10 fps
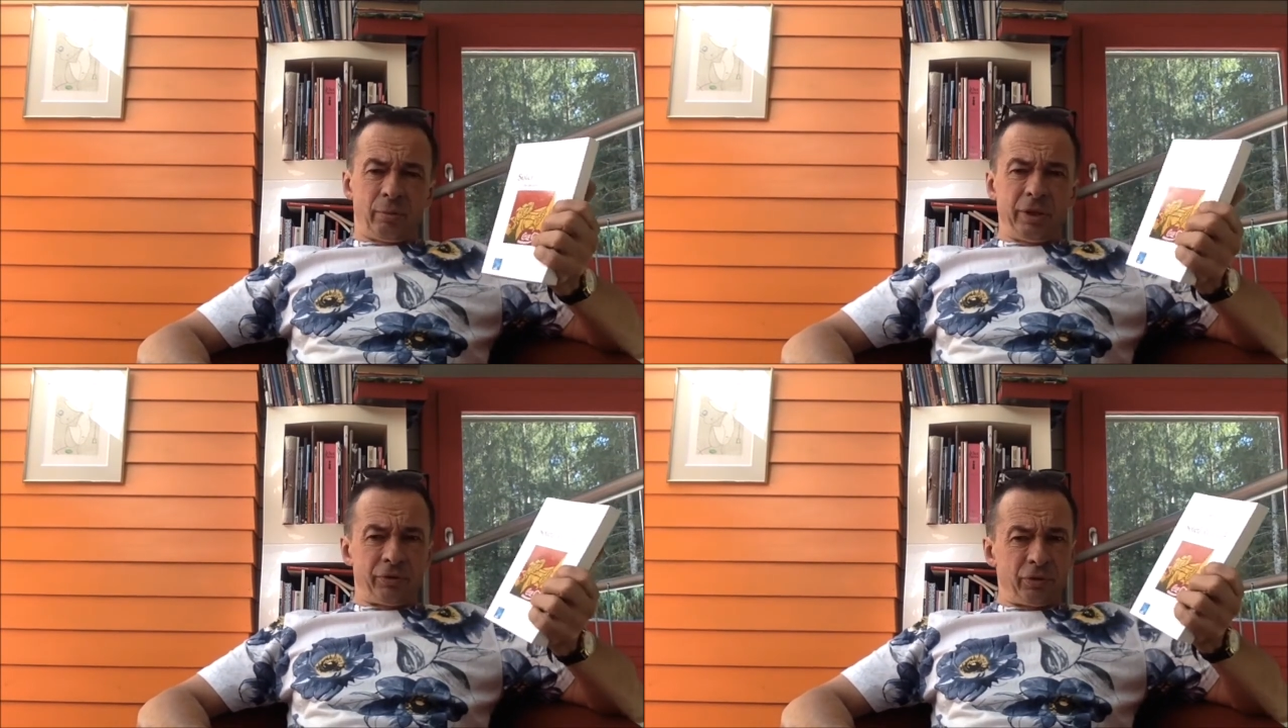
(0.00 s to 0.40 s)

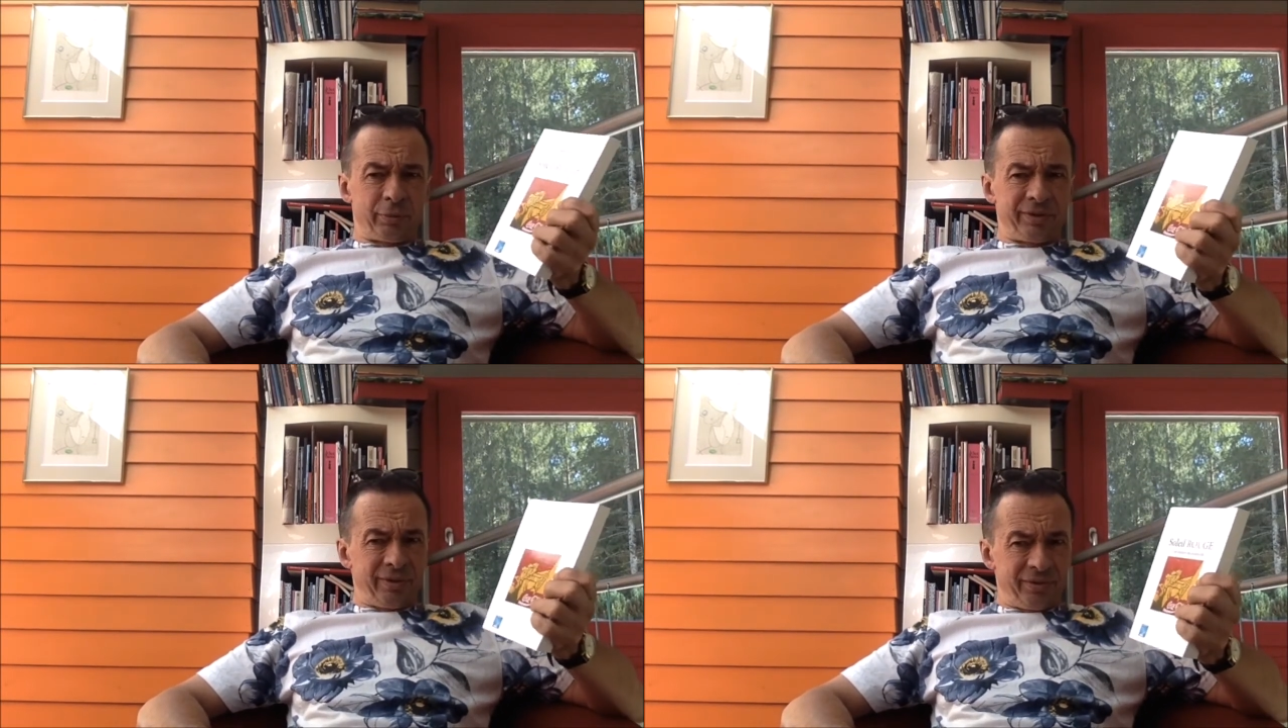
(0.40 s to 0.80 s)

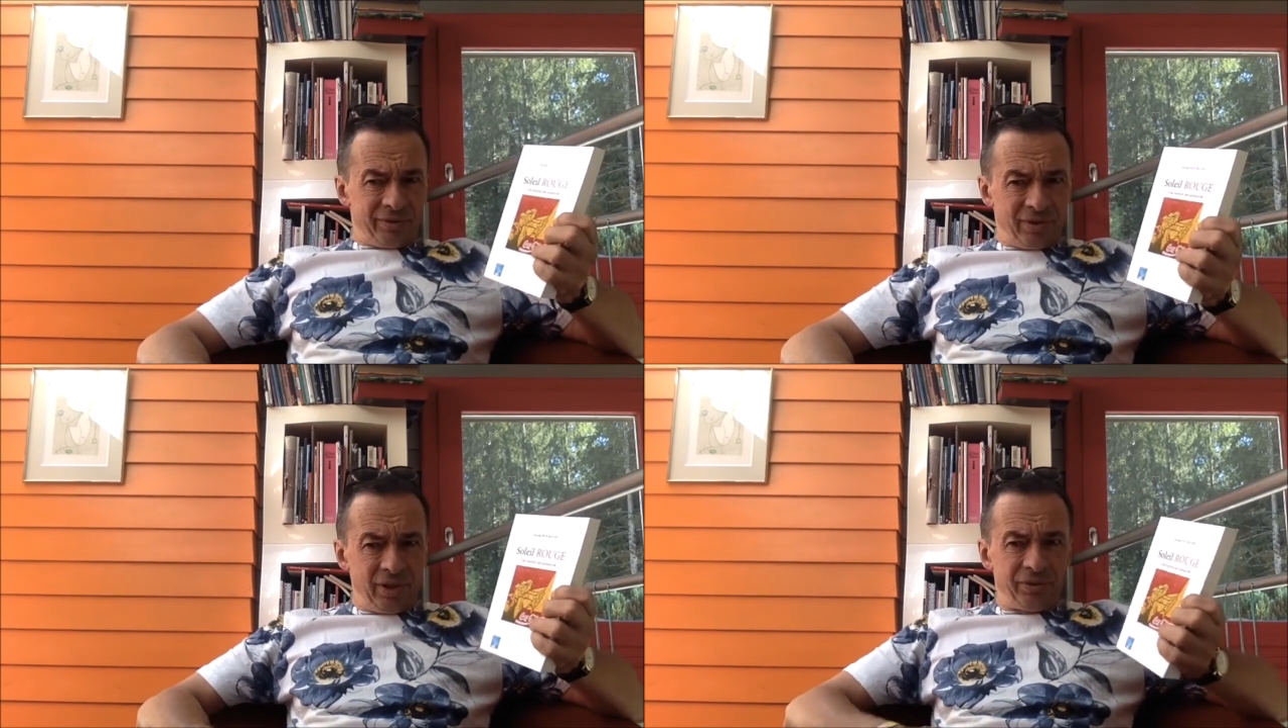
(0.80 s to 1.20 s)

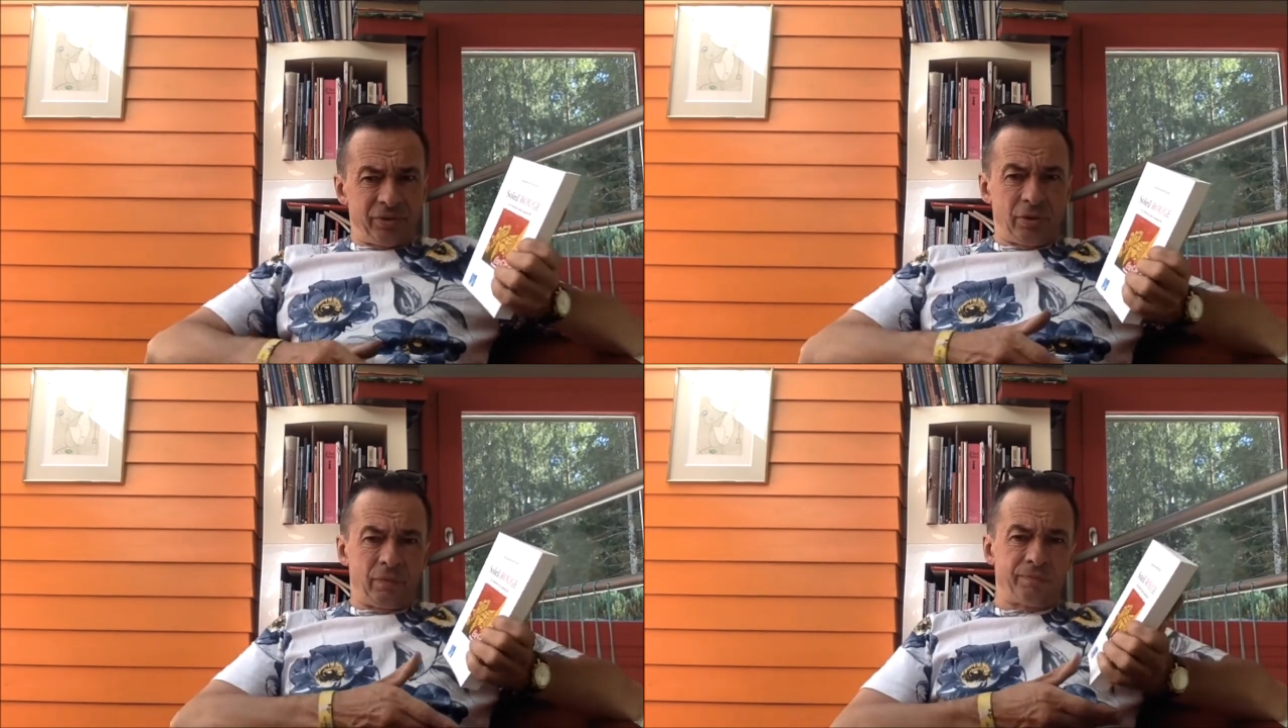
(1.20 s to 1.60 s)

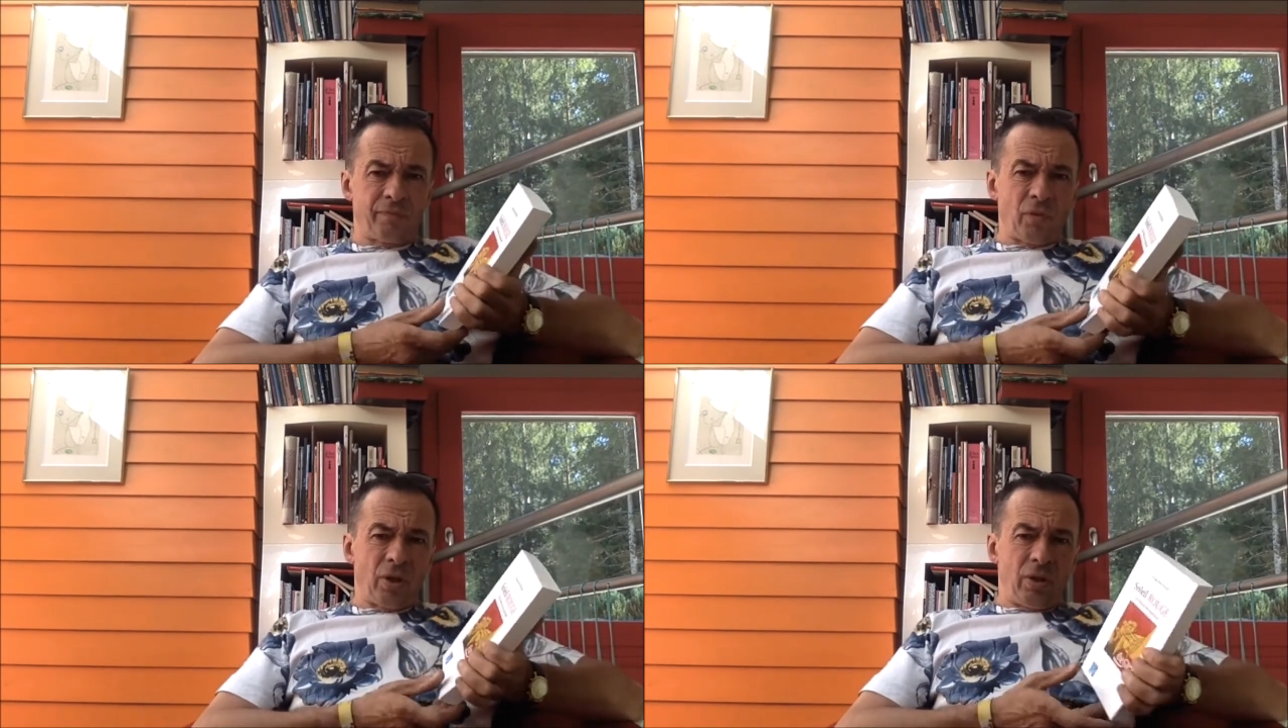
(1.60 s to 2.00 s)
1966
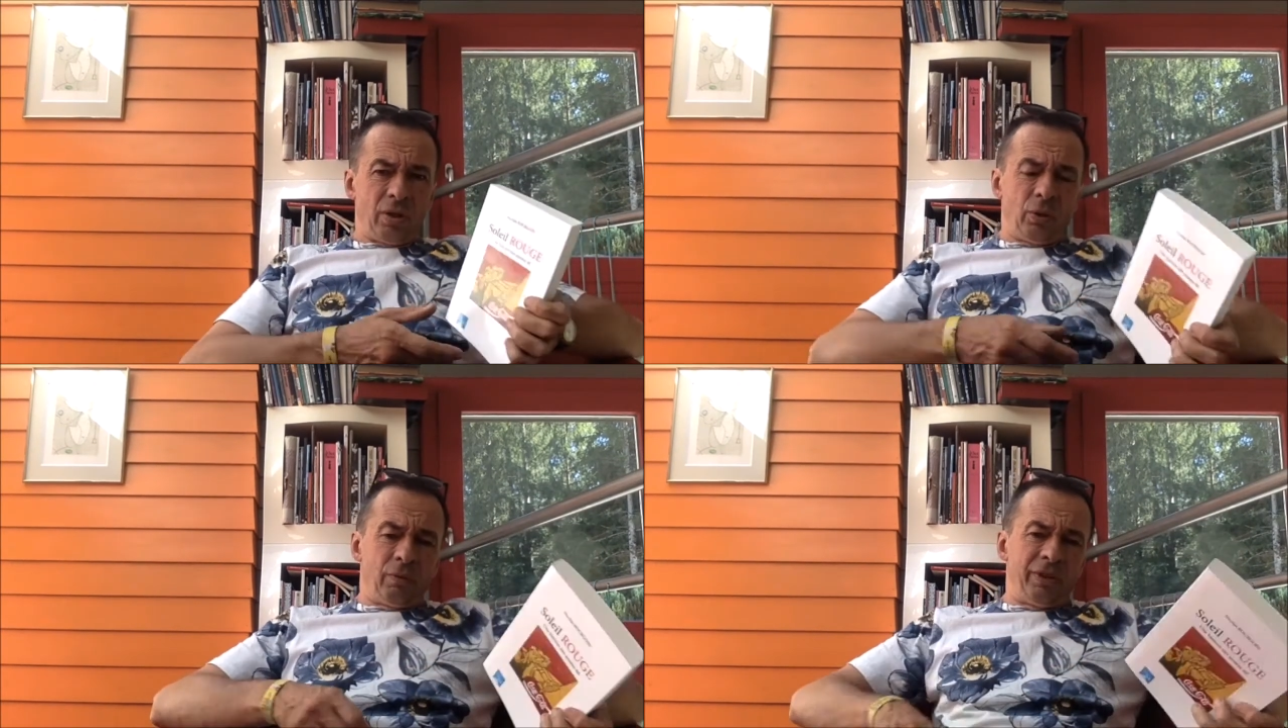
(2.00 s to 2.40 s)

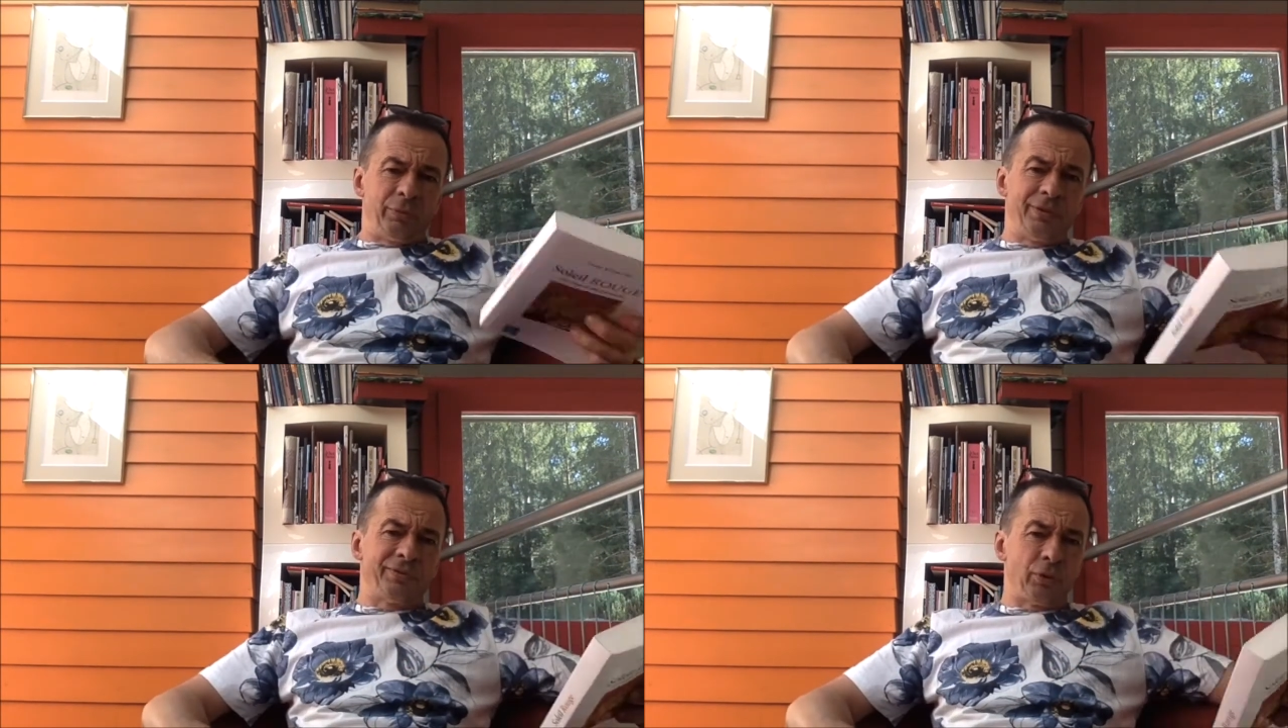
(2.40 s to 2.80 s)
et on va
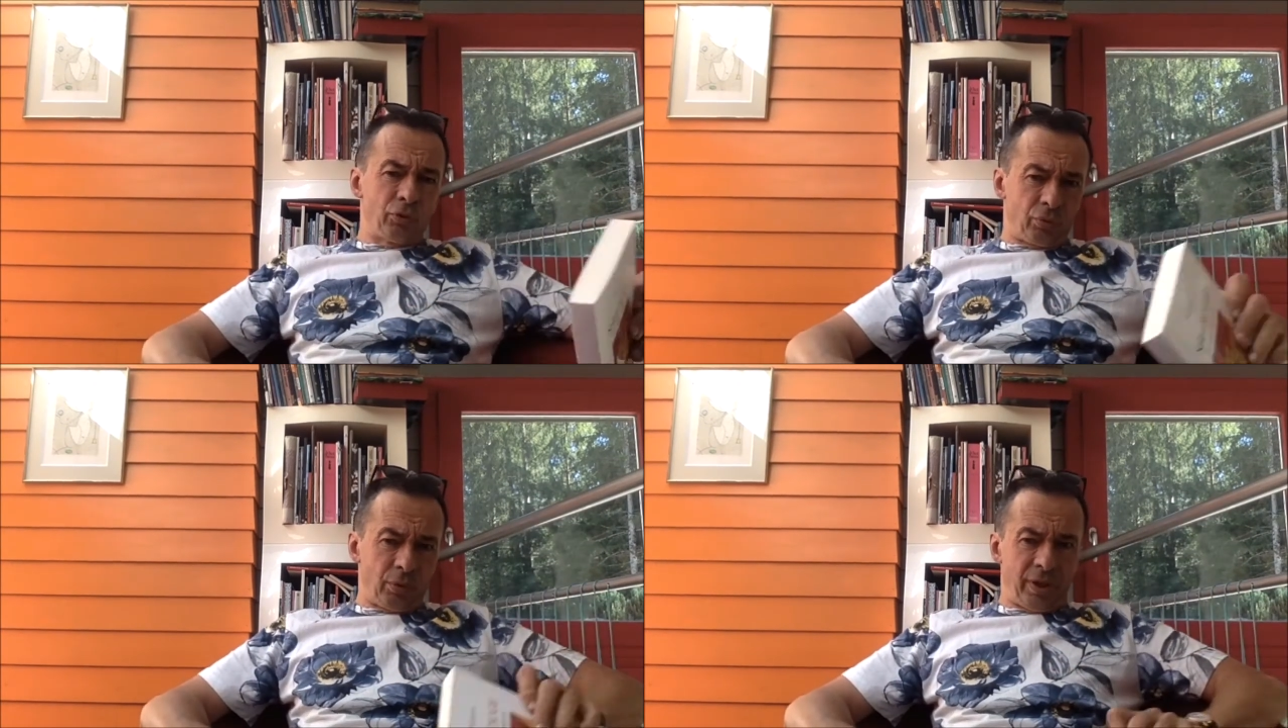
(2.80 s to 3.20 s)
suivre
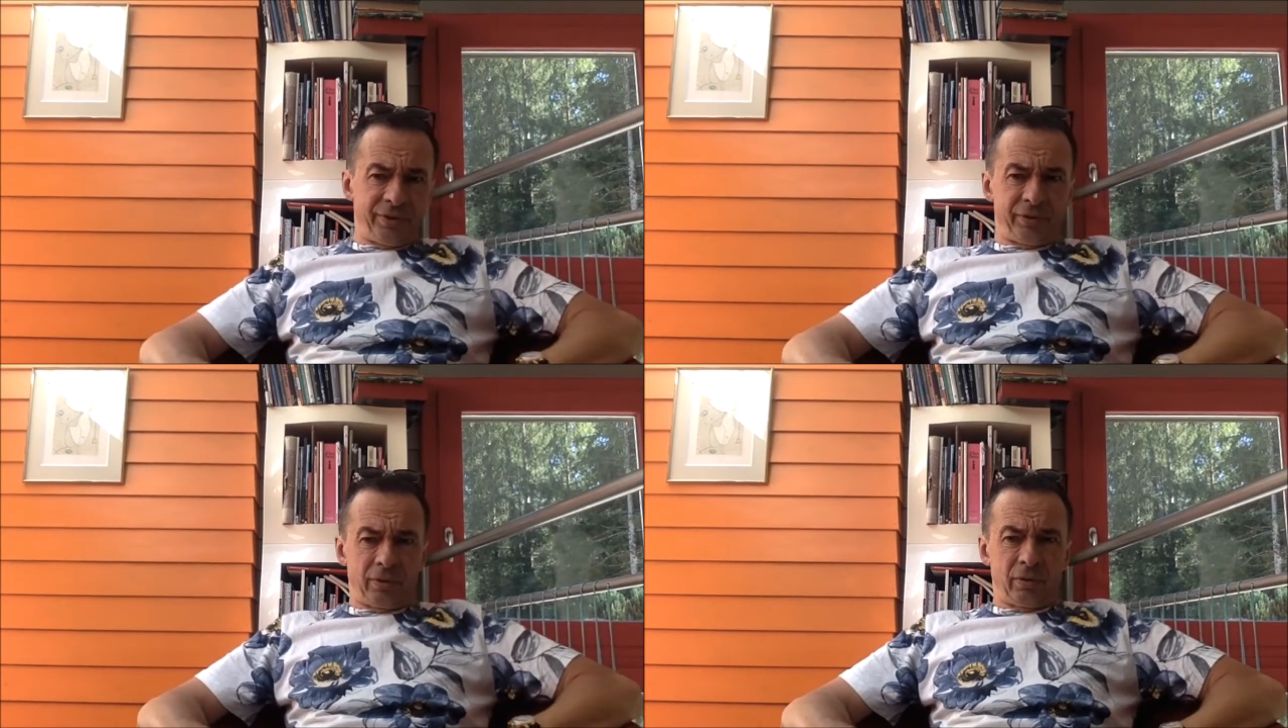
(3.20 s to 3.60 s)

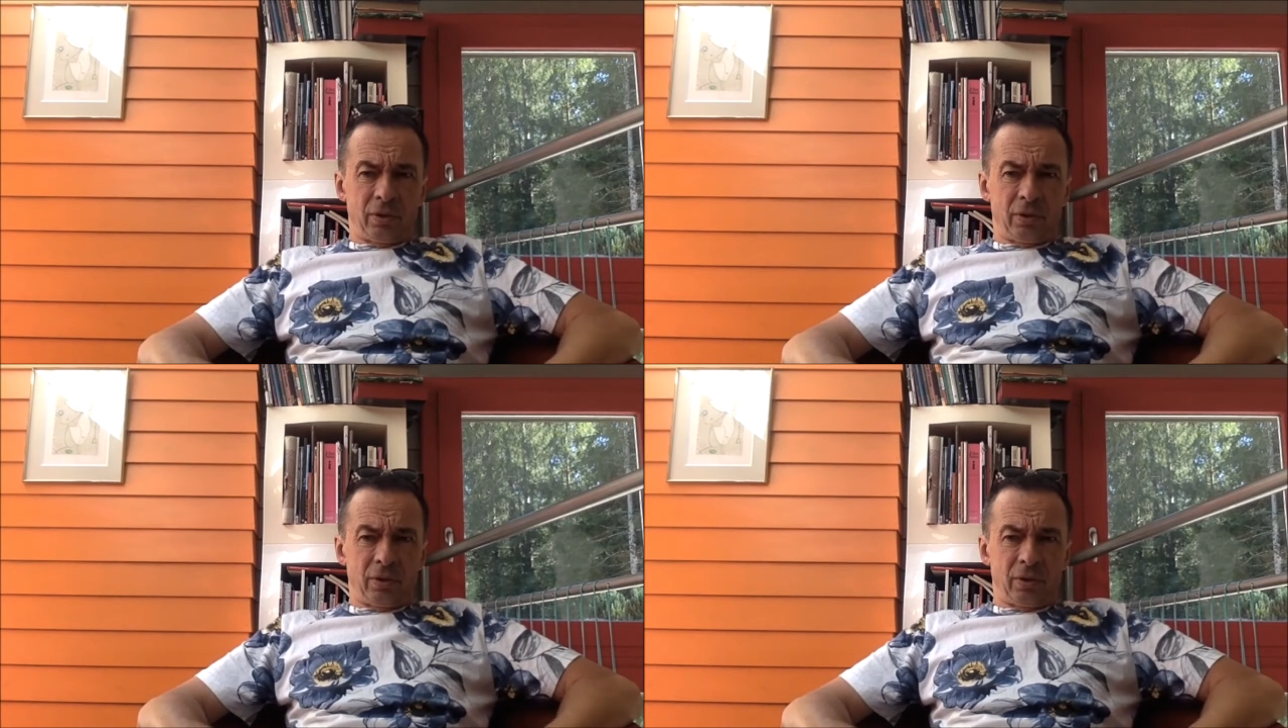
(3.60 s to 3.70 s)
Françoise,